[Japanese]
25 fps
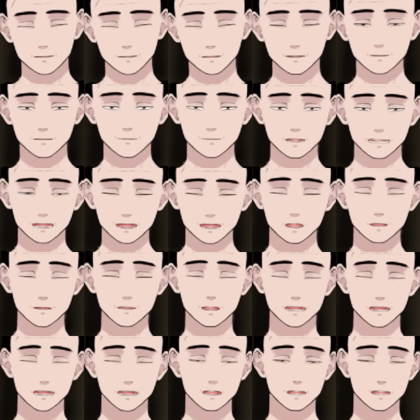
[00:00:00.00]
ね、
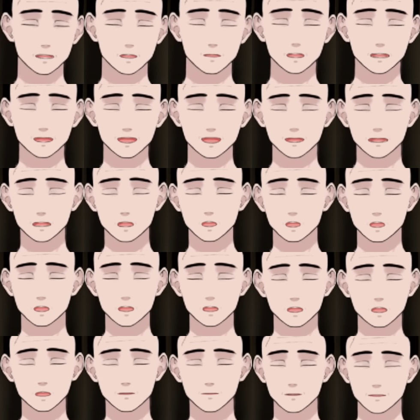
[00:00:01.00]
いくらいい
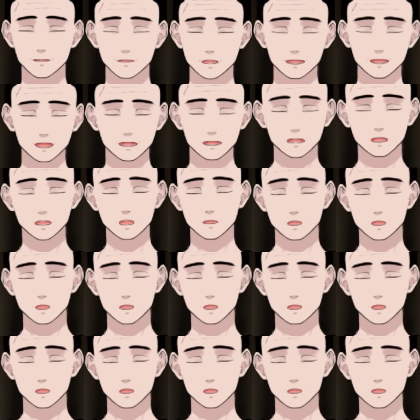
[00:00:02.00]
器があっても、